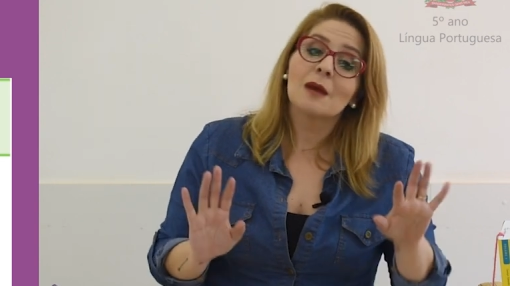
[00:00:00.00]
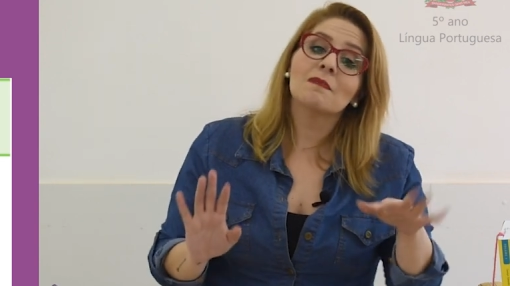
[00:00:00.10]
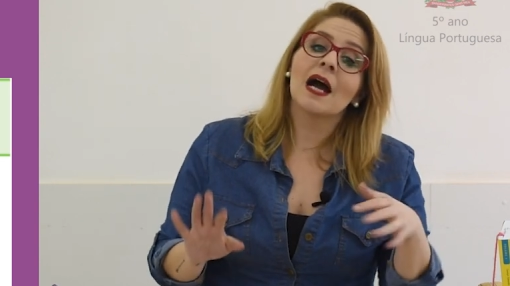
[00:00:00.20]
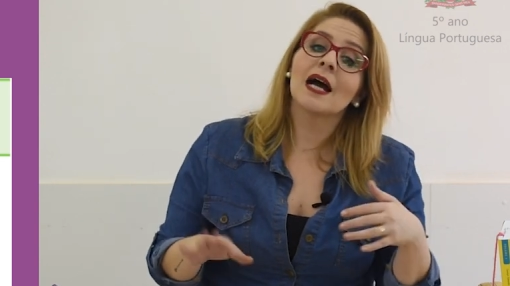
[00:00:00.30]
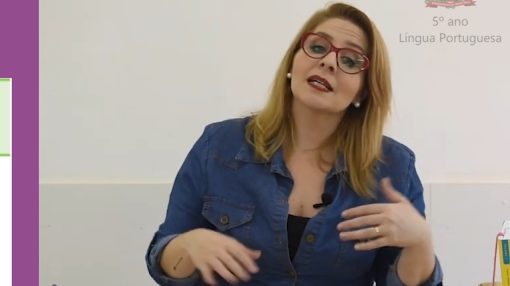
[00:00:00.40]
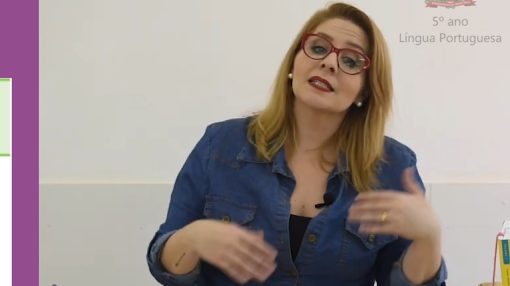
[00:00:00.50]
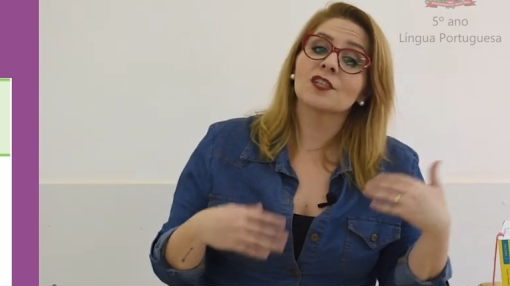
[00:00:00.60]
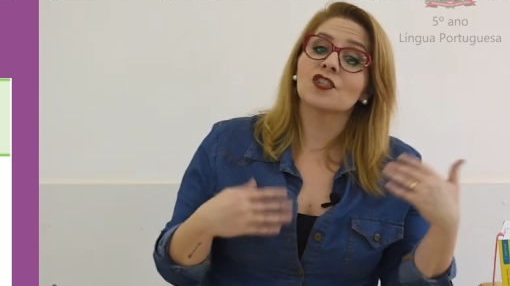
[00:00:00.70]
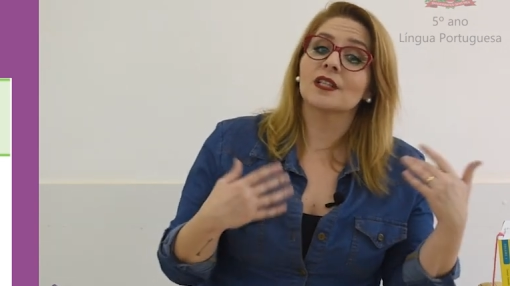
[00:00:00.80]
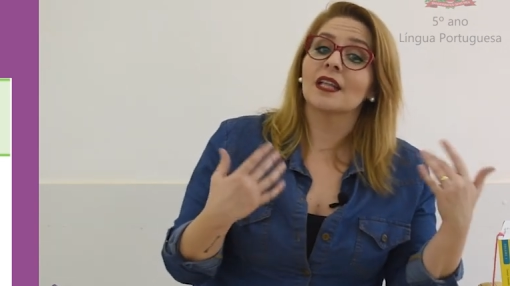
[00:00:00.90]
mas a
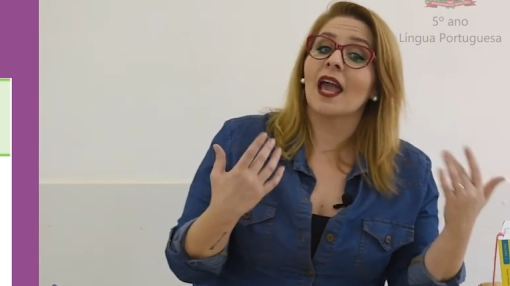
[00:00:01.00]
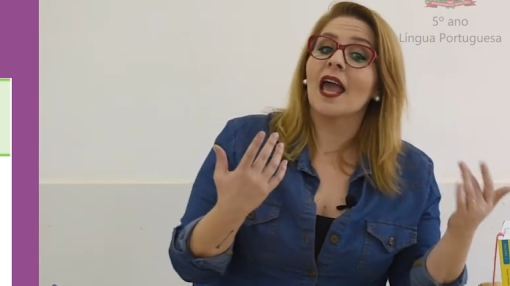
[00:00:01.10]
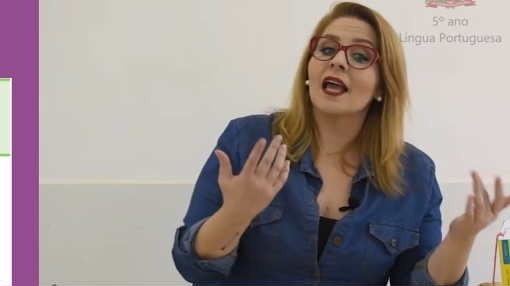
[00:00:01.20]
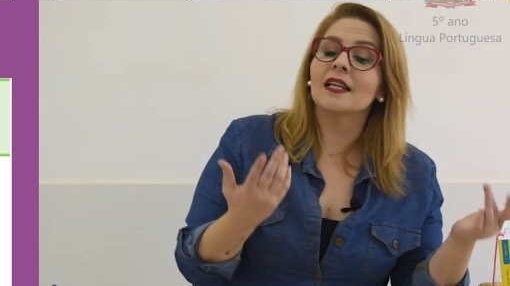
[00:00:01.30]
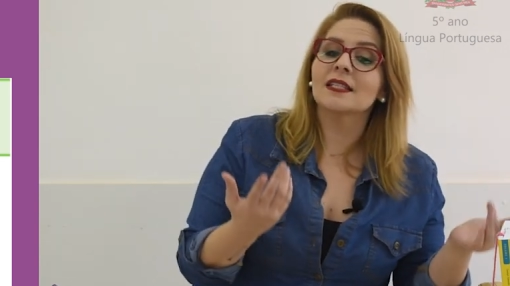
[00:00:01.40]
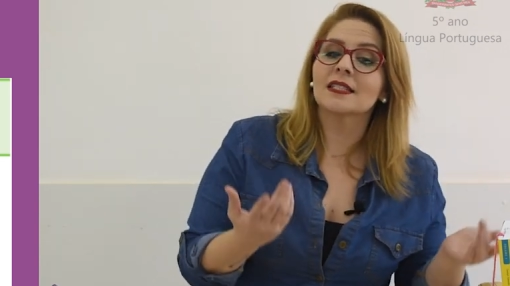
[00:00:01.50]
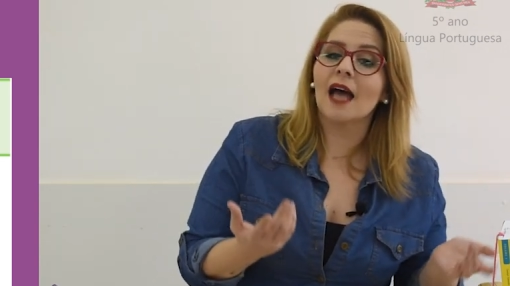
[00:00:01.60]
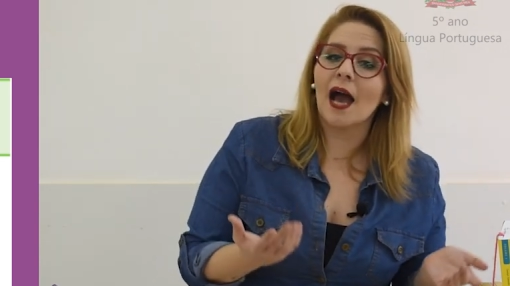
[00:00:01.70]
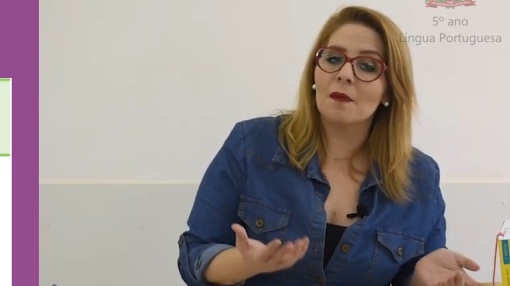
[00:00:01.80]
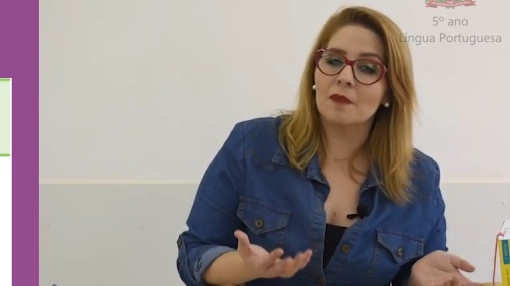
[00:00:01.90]
janela
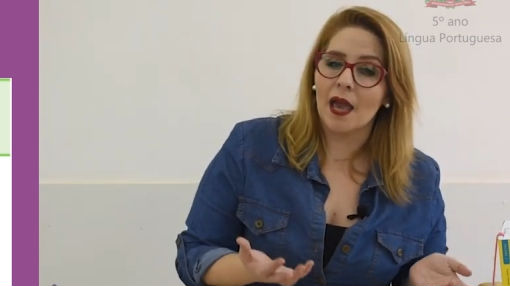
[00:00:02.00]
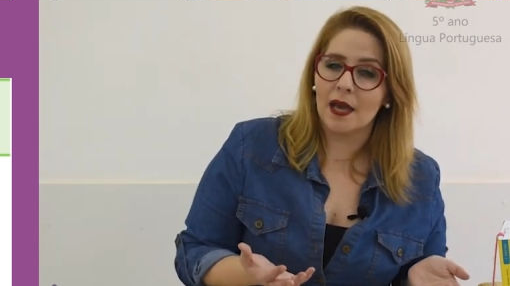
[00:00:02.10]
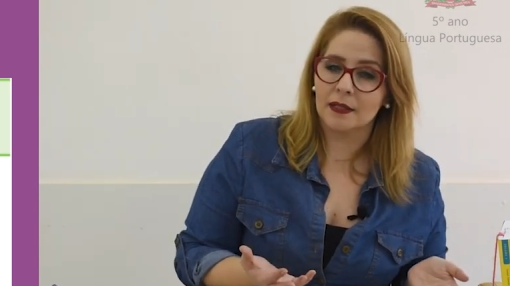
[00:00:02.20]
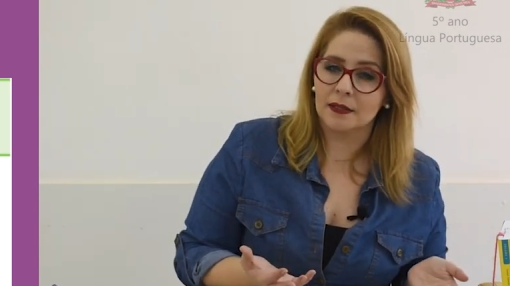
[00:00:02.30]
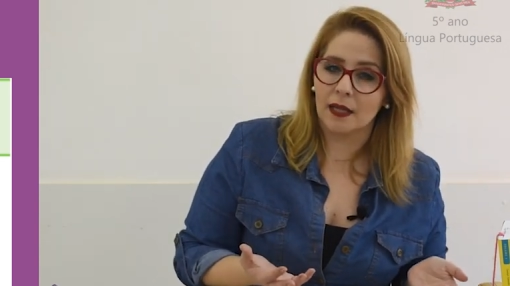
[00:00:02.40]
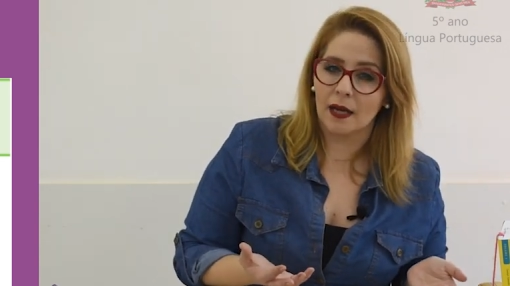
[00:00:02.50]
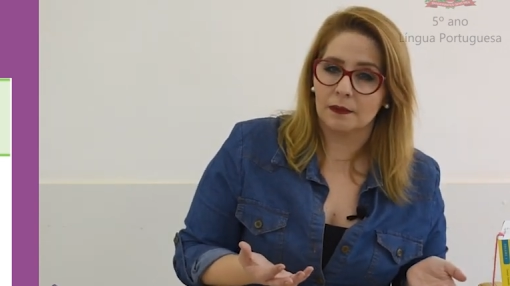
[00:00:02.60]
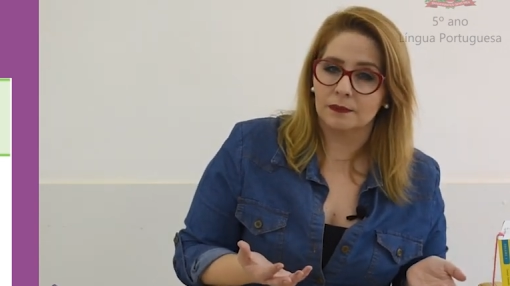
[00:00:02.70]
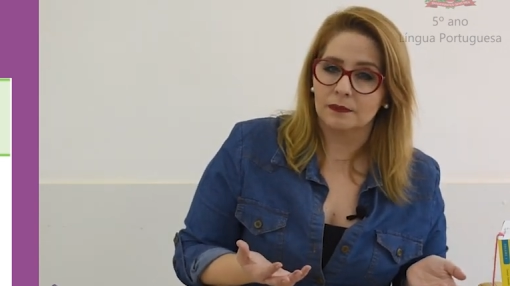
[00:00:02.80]
está aberta.